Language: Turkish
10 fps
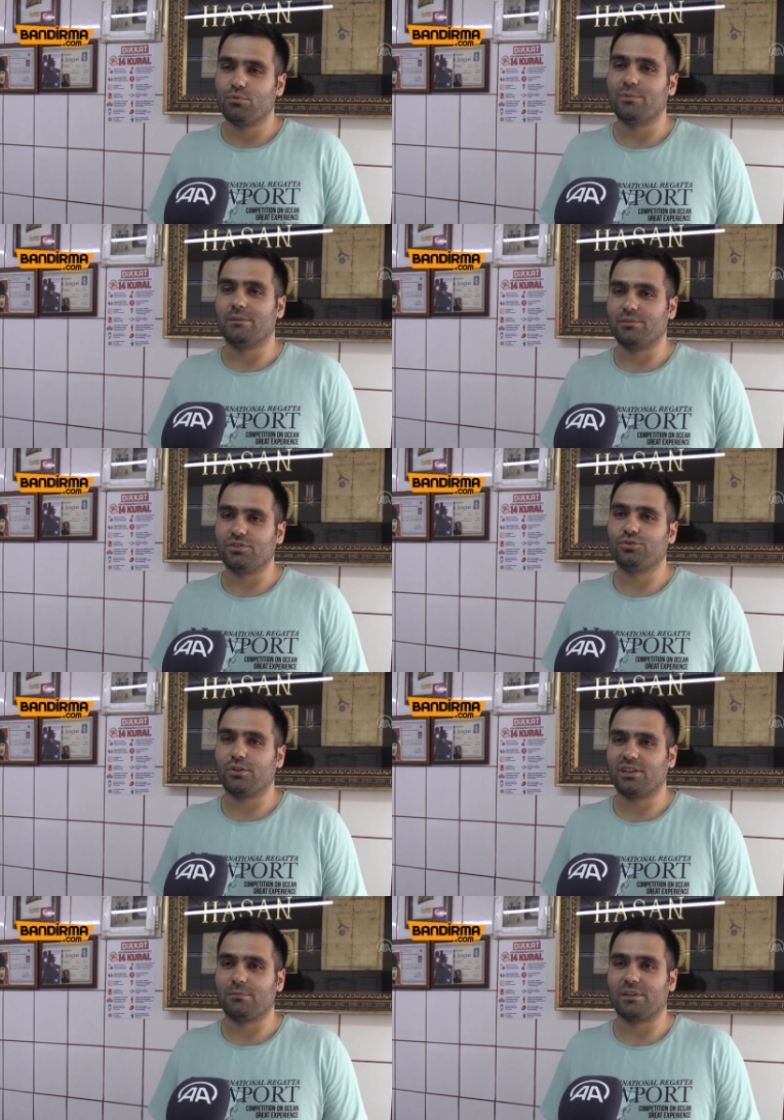Bu benim için
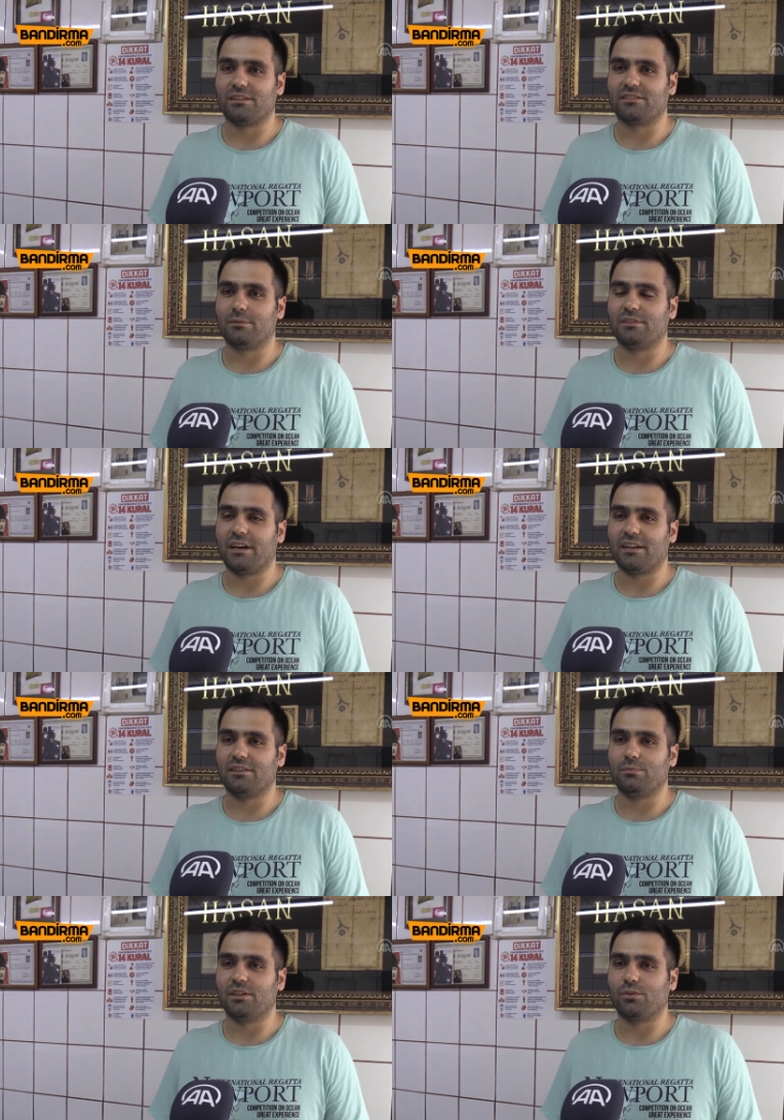çok kıymetli tabii
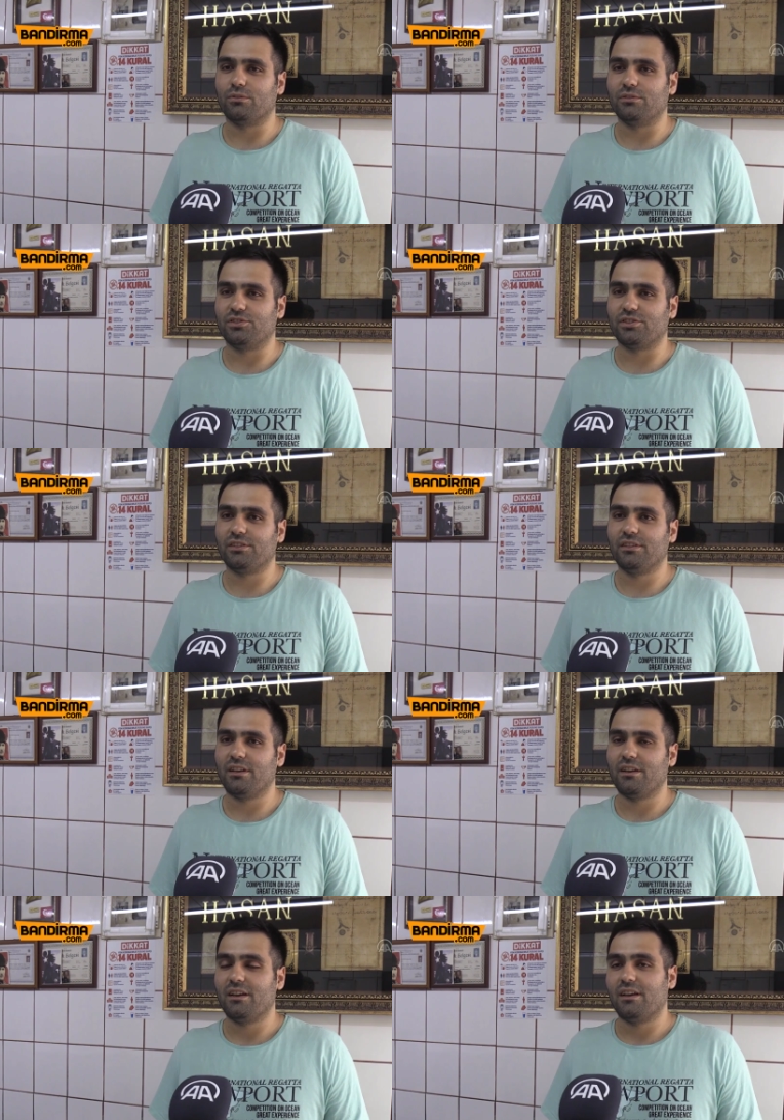tarihi bir yer olduğu için.
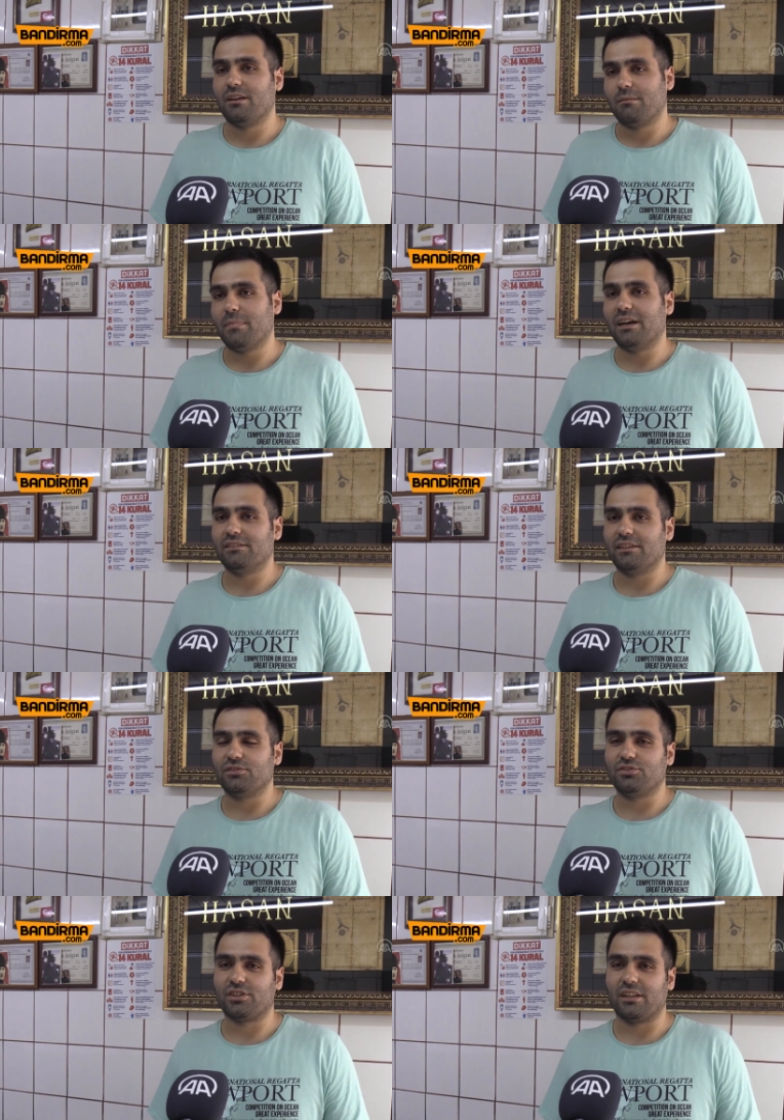Ben de
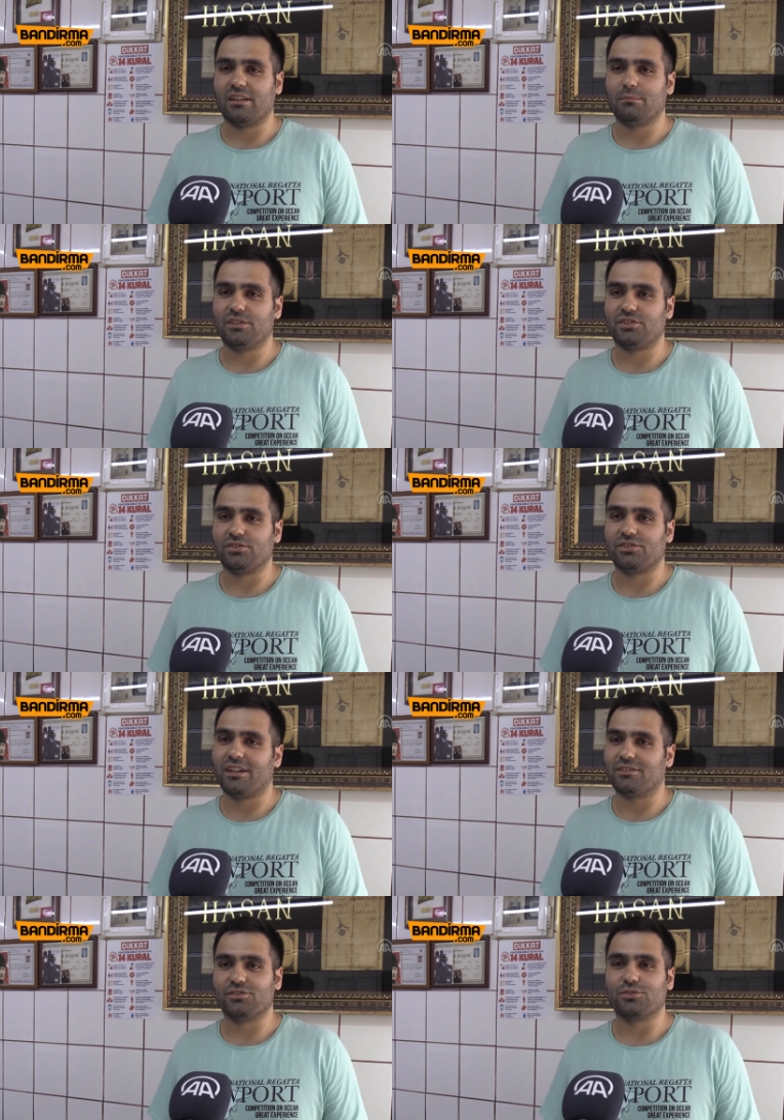inşallah 5.
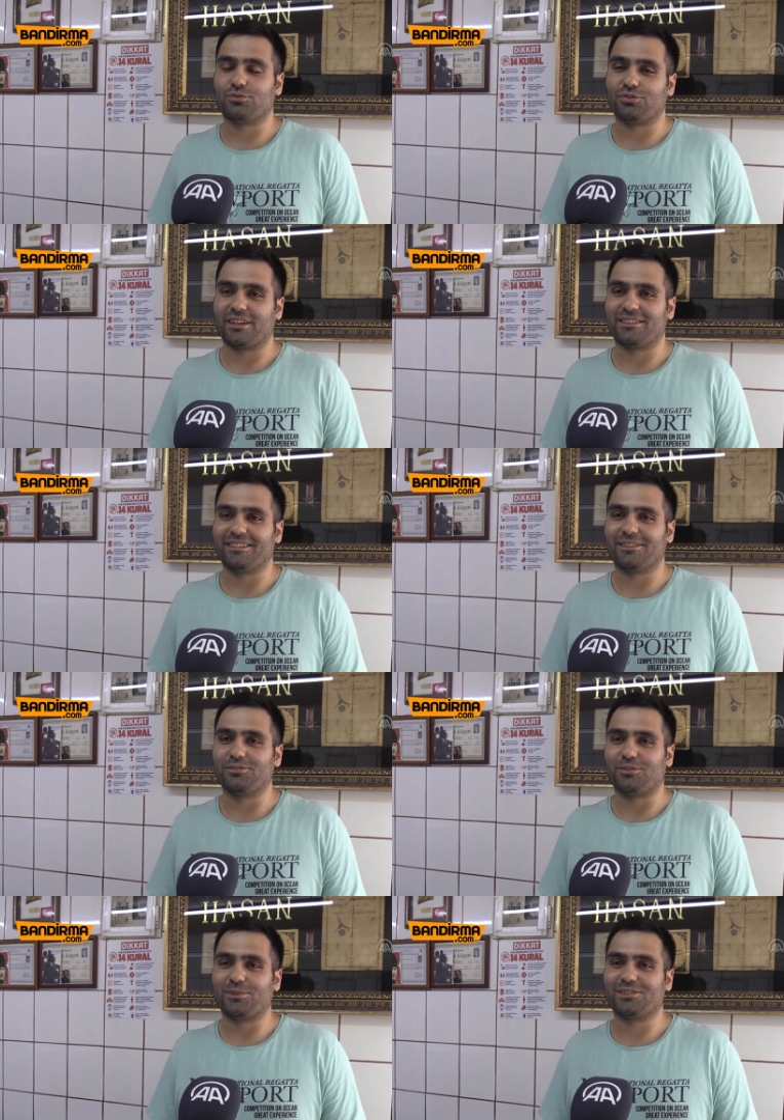6. kuşak diye
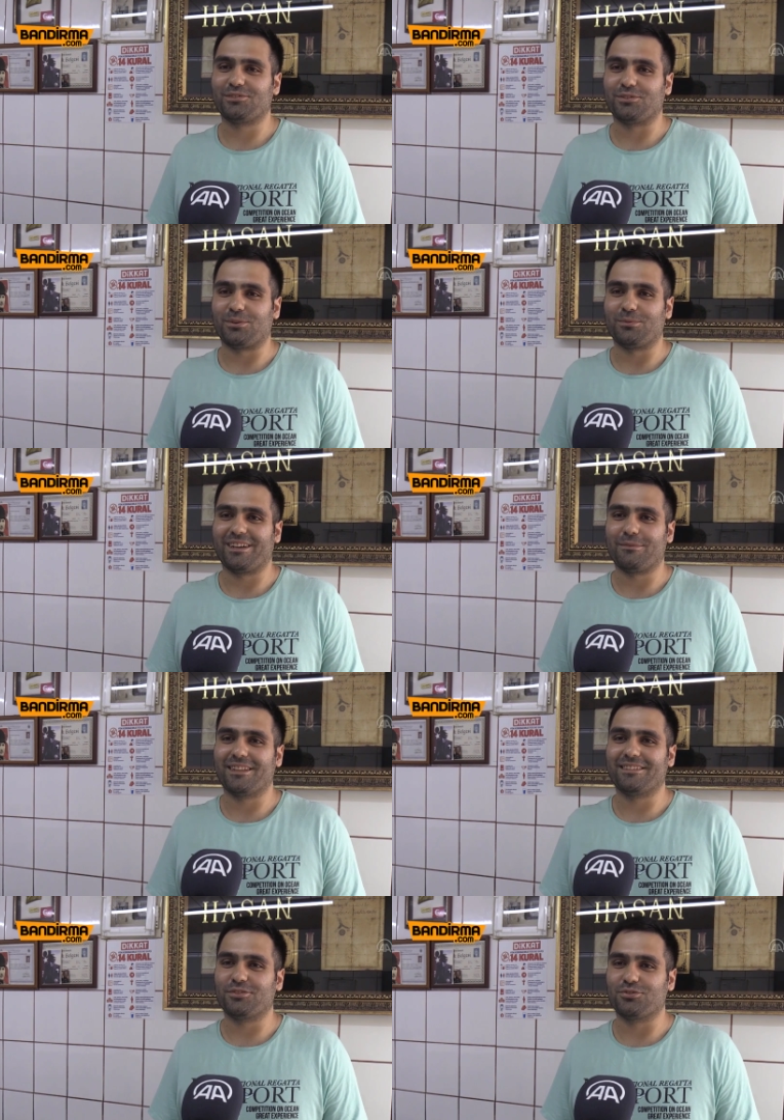götürmek istiyorum yani.
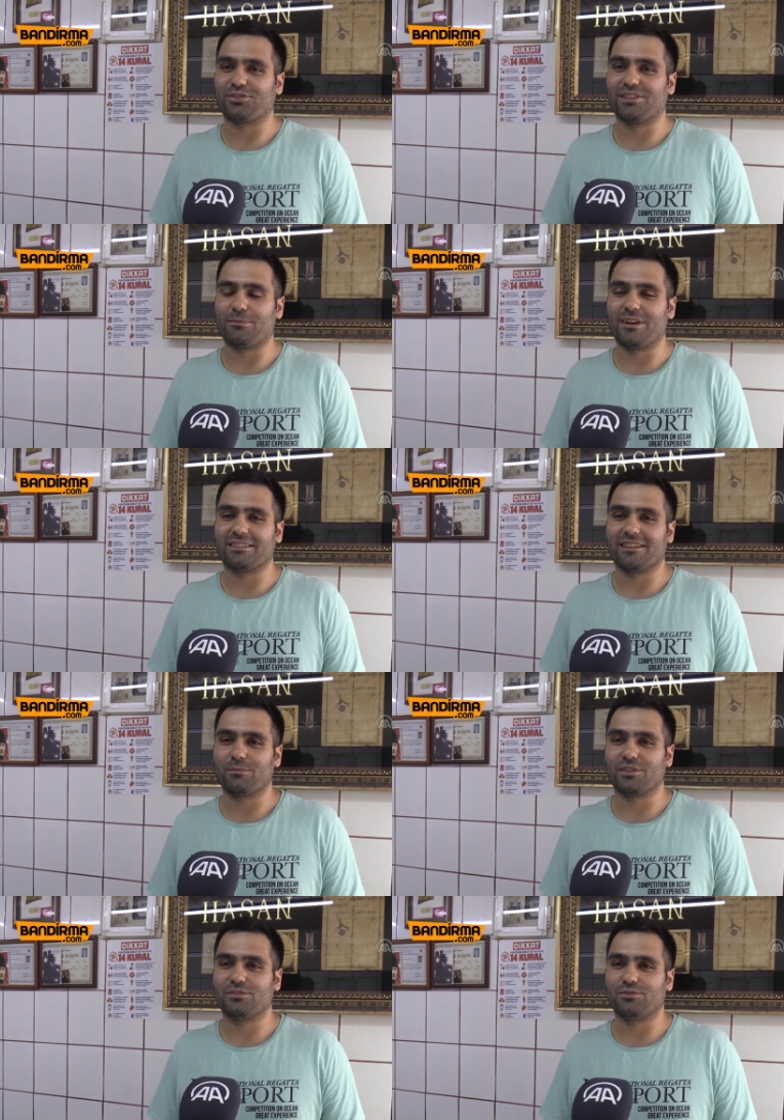Ben de çocuklarıma
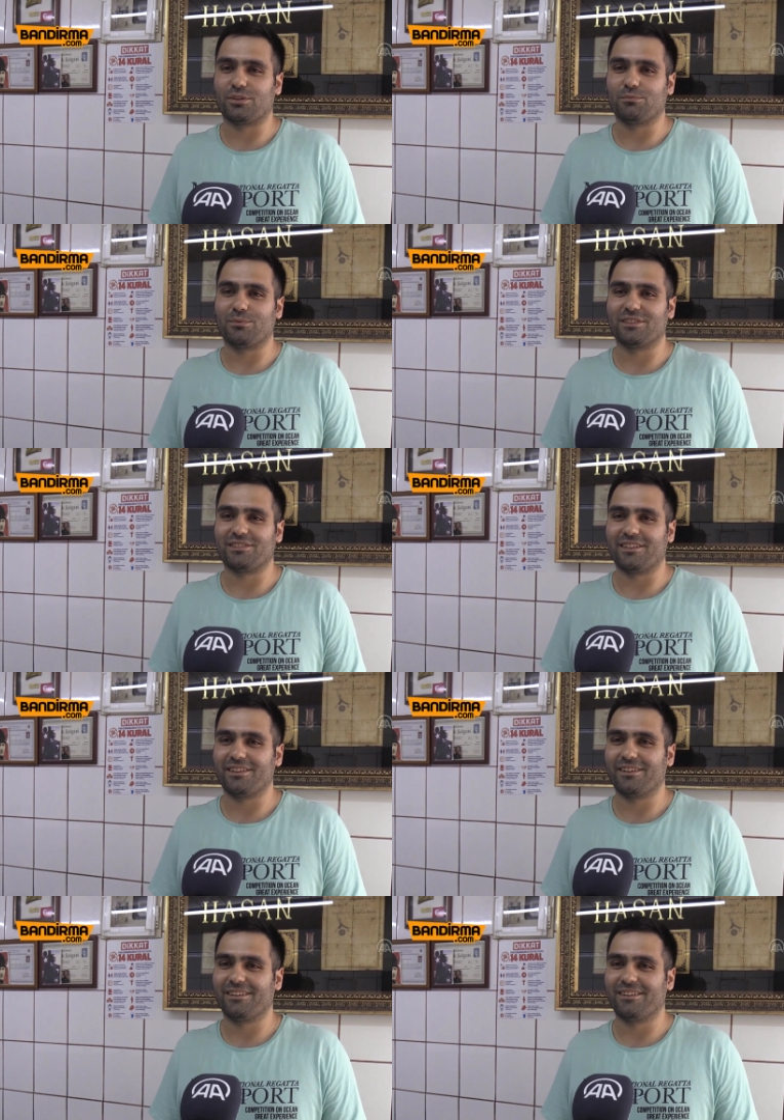aktarmak istiyorum bu mesleği.